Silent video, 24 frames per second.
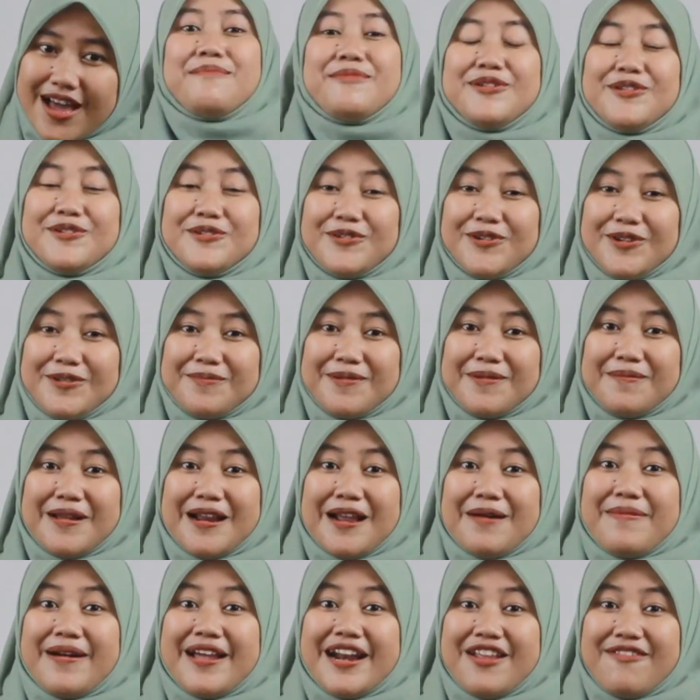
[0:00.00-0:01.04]
Menurut
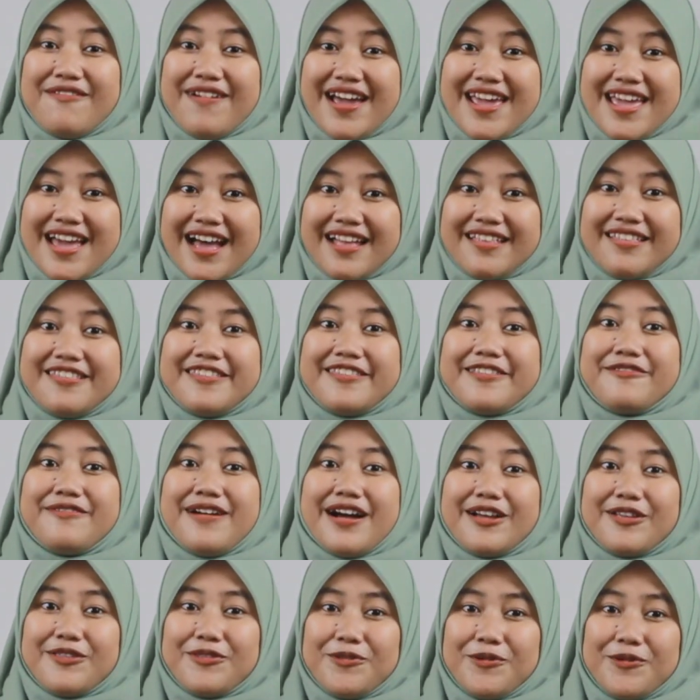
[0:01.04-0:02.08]
beberapa riwayat,
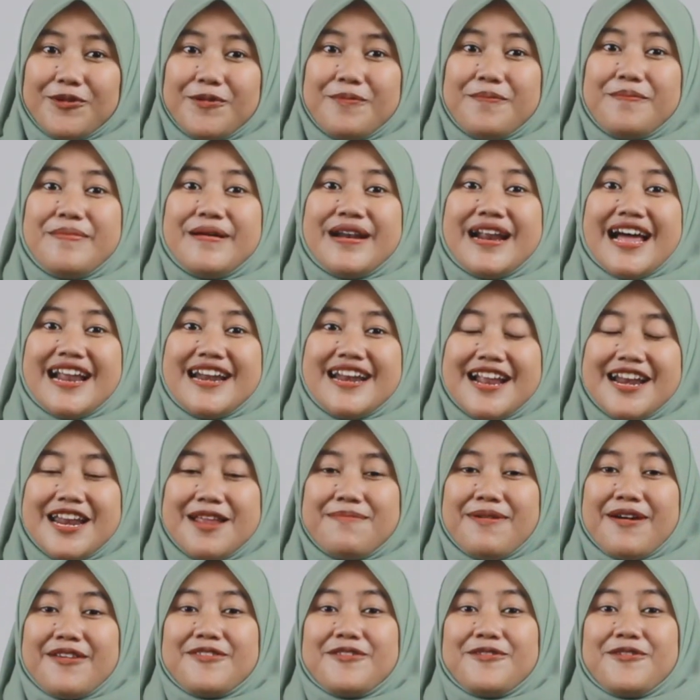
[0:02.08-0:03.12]
sewaktu berada
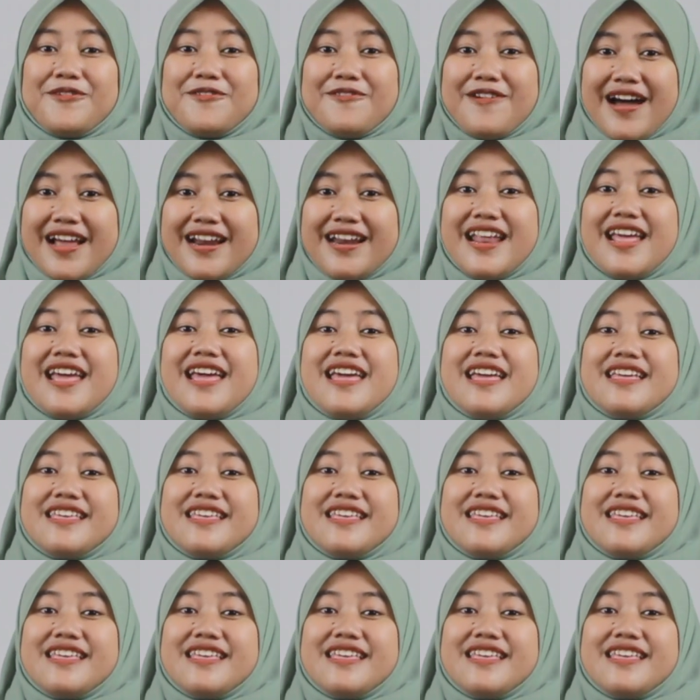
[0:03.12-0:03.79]
di Pasuruan,